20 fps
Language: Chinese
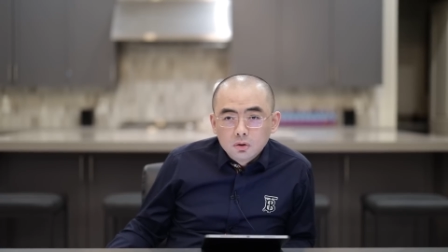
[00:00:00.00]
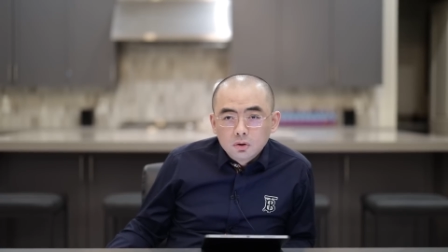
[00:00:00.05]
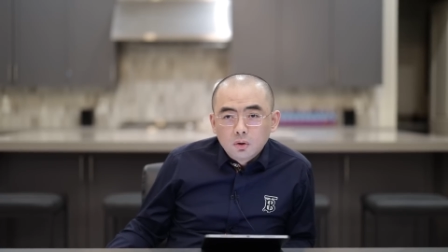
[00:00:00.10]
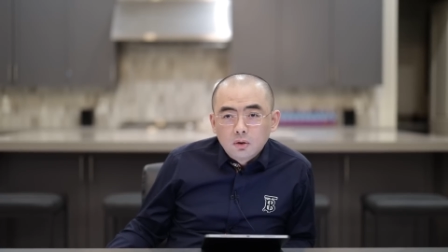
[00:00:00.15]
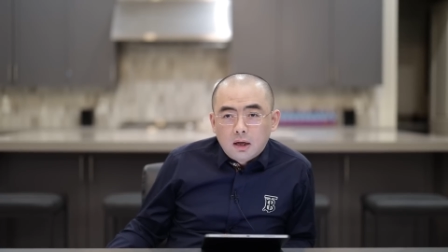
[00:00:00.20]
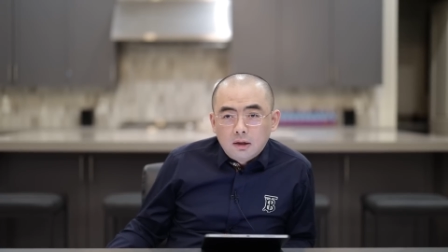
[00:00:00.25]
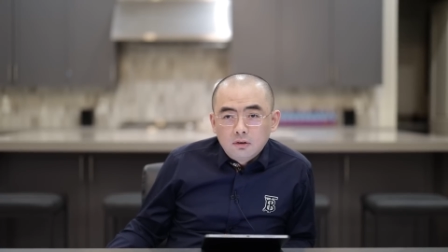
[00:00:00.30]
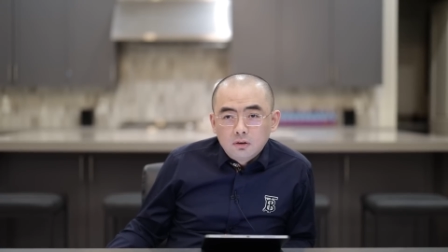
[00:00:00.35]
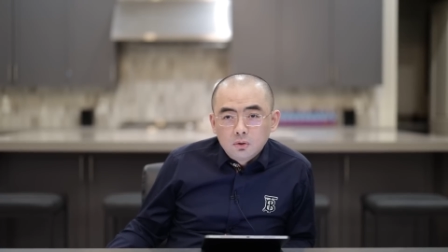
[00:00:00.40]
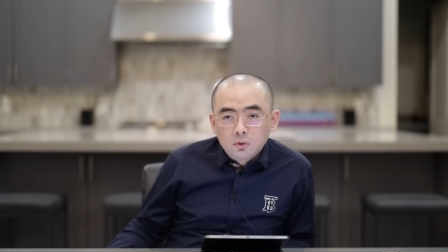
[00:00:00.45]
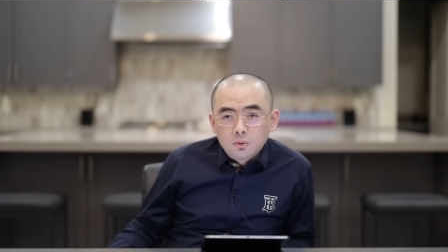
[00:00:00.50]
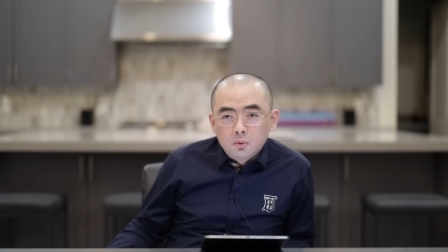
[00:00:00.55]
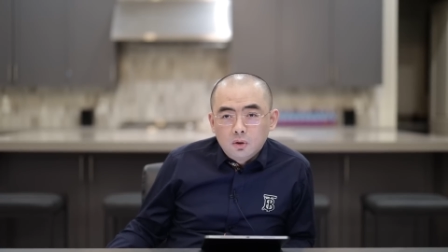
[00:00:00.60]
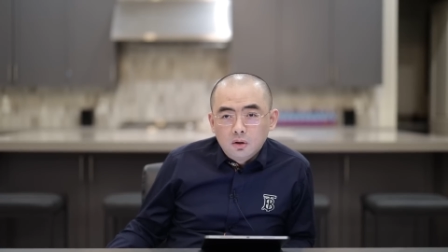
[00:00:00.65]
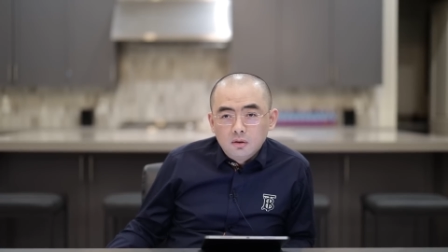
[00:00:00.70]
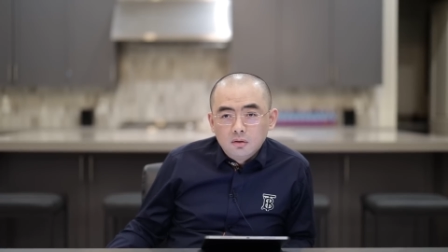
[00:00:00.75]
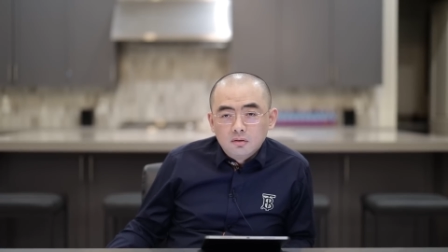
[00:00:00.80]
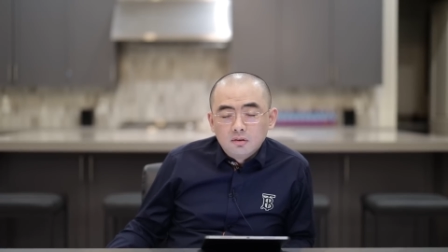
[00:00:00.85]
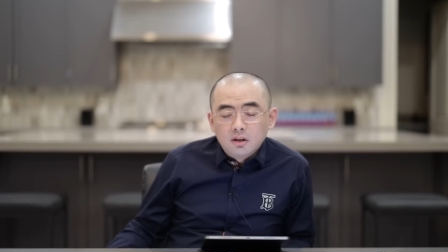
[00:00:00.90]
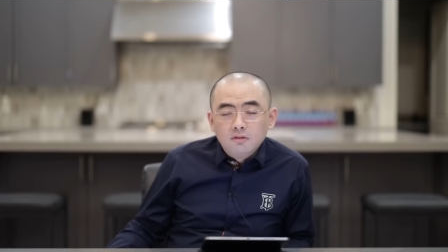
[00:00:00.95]
都来自中
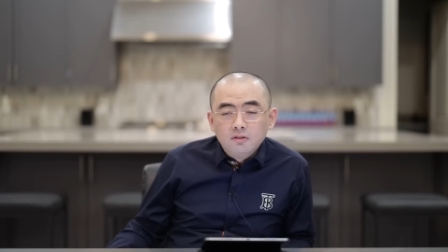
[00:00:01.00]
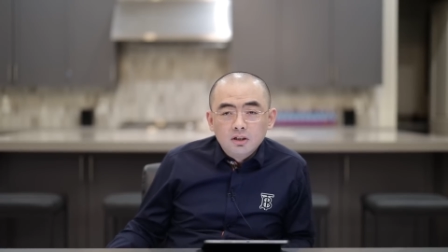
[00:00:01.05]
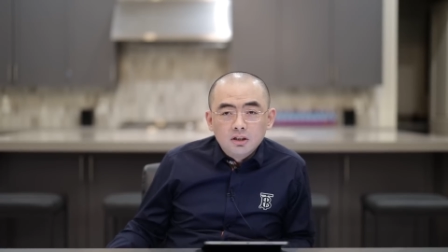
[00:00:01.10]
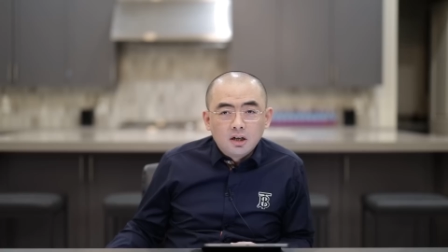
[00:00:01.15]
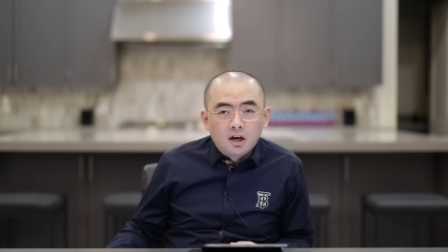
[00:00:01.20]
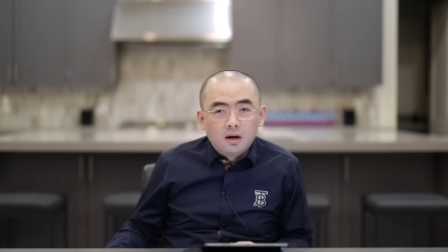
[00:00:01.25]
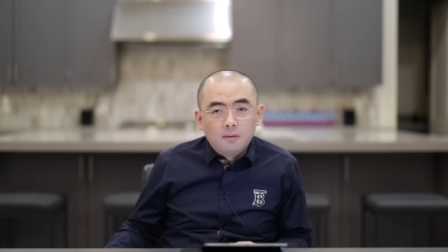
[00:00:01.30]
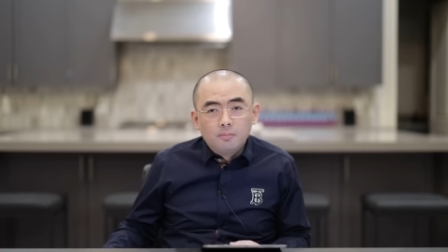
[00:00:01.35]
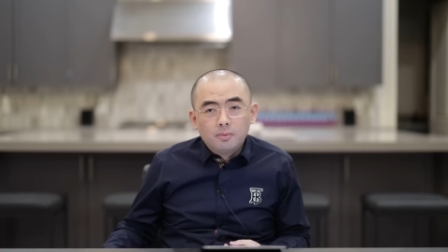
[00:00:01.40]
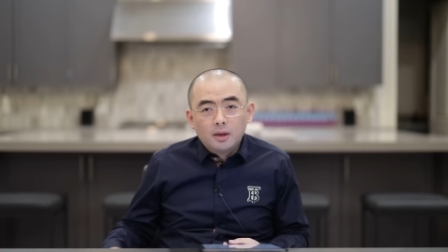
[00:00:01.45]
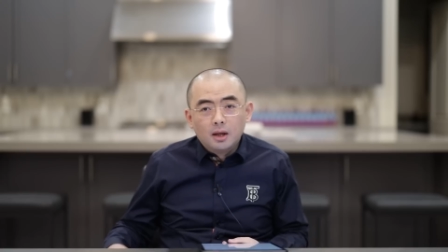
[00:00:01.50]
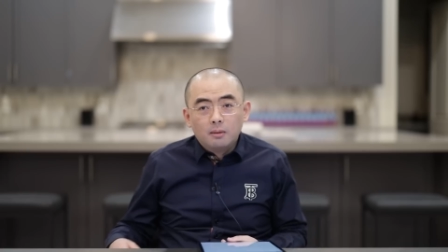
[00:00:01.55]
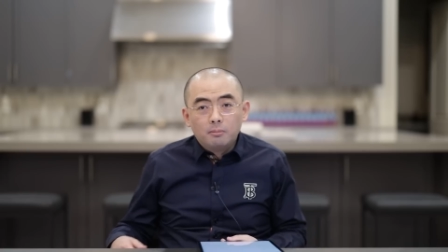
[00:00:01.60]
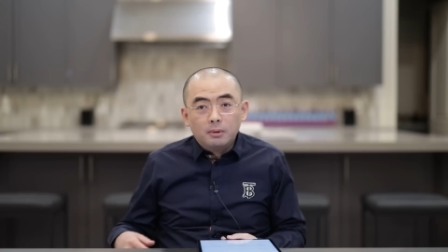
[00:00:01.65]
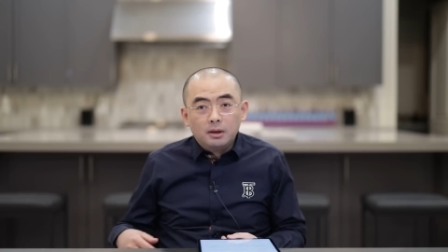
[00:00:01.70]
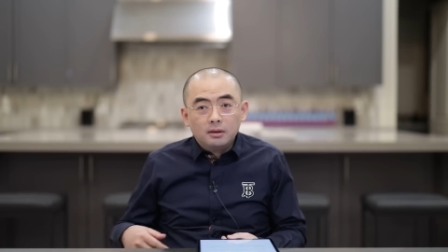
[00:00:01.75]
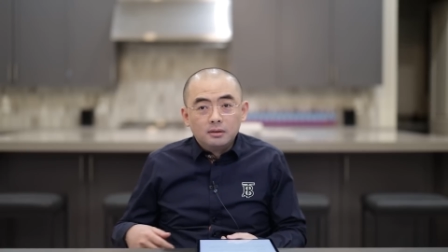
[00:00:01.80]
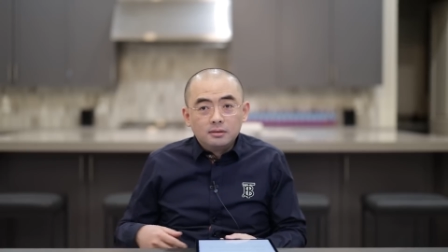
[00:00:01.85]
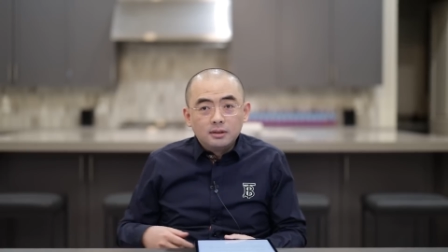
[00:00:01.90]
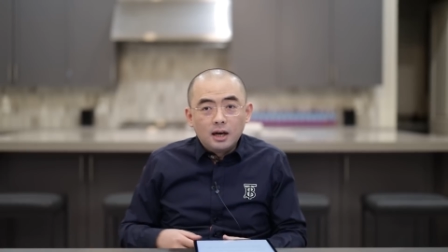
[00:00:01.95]
国，三分之二，
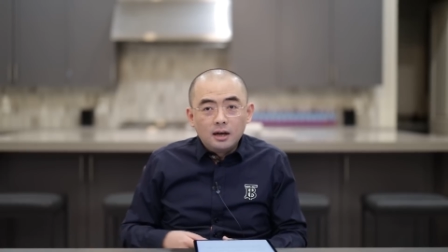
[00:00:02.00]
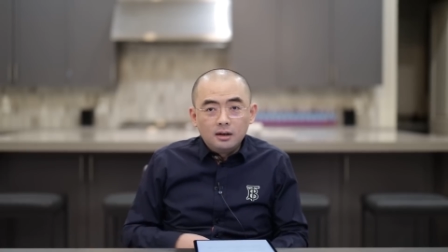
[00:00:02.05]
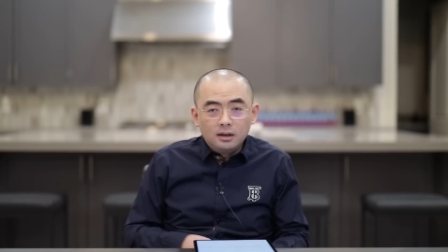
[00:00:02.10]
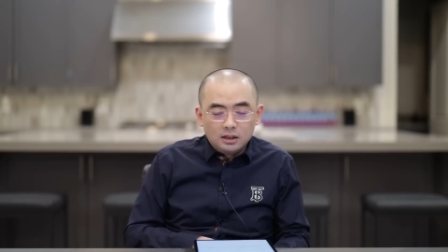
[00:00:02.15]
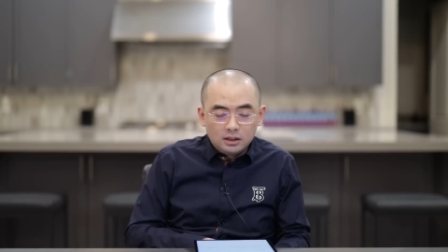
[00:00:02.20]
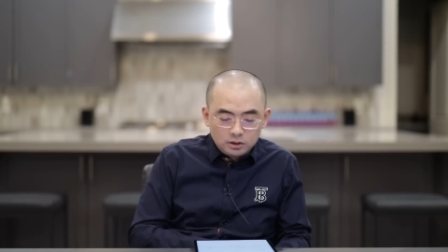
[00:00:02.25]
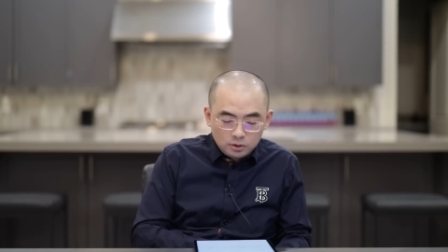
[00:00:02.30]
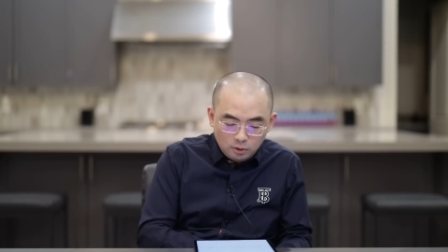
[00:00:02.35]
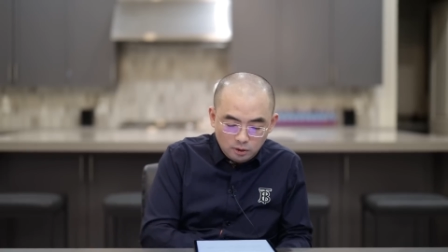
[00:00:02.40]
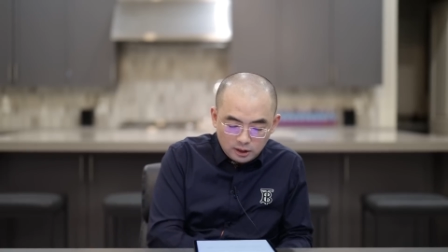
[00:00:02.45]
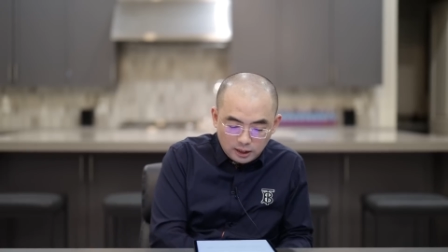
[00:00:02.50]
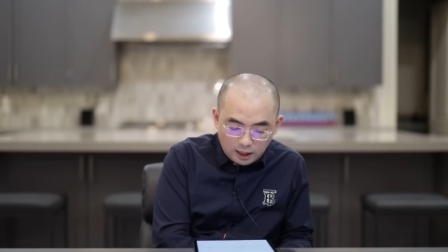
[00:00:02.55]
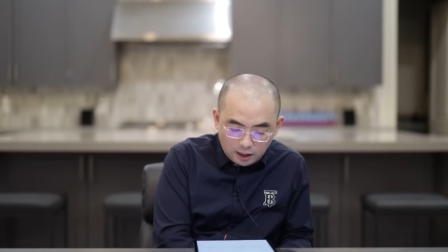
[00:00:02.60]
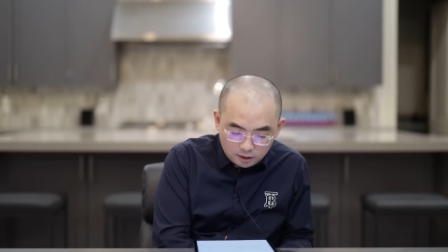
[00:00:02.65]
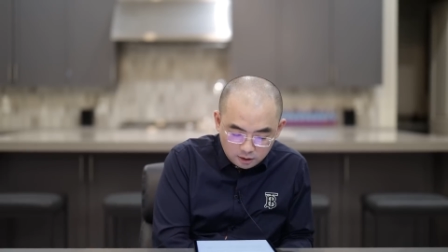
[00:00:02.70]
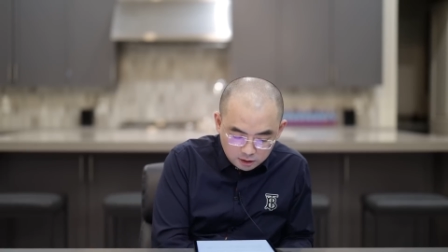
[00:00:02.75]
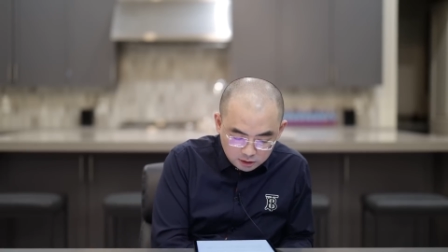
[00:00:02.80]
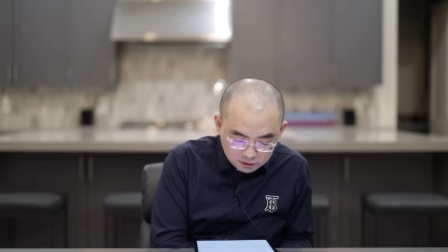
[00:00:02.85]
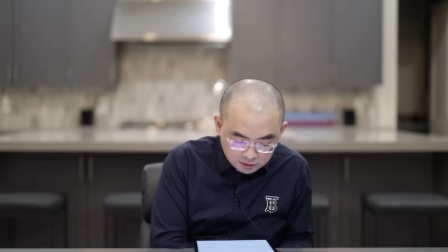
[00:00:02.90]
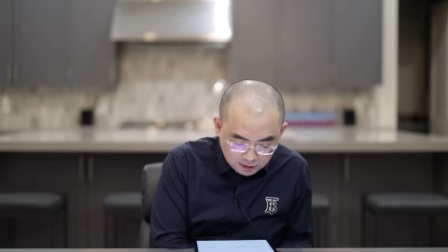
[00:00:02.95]
每三个里就有两
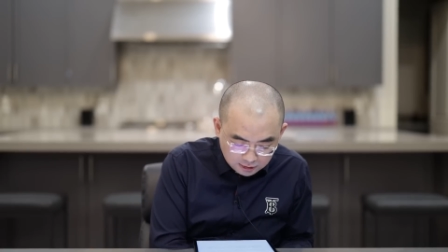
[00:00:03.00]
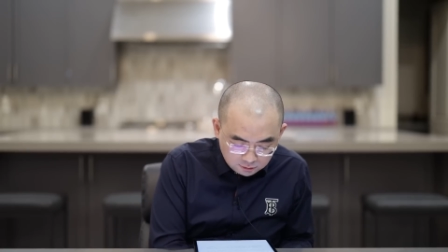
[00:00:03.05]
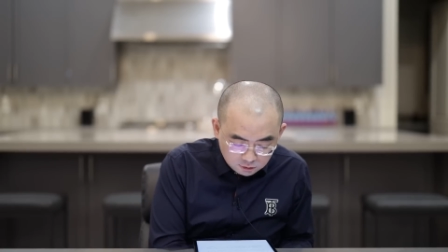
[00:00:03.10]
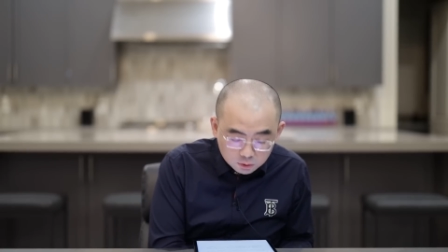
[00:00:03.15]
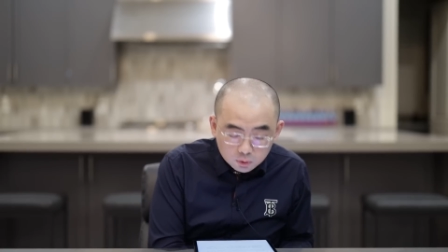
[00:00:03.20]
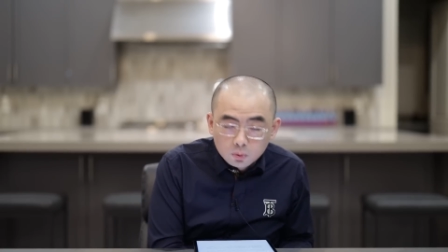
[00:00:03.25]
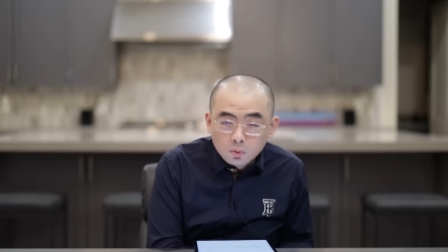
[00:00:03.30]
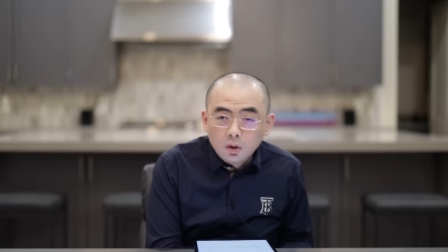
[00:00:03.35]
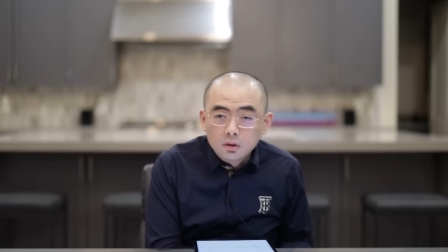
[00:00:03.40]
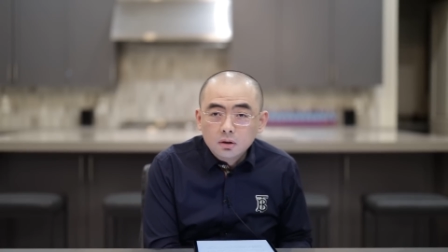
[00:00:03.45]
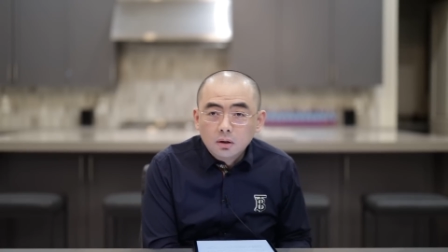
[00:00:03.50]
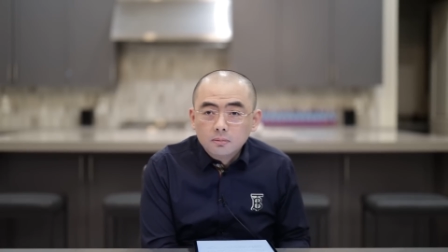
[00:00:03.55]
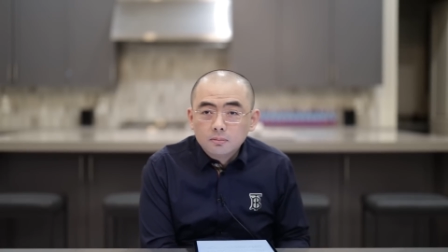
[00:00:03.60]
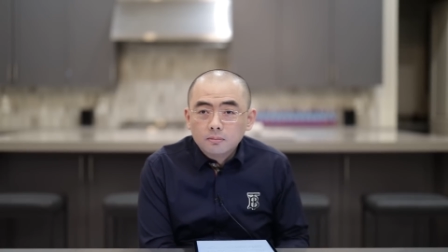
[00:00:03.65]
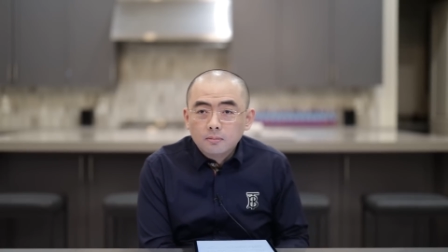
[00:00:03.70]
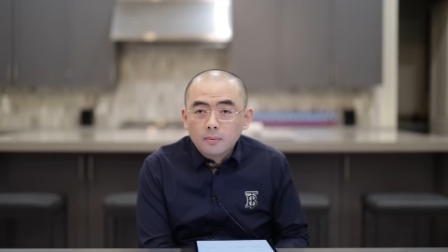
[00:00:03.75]
个是来自中国的。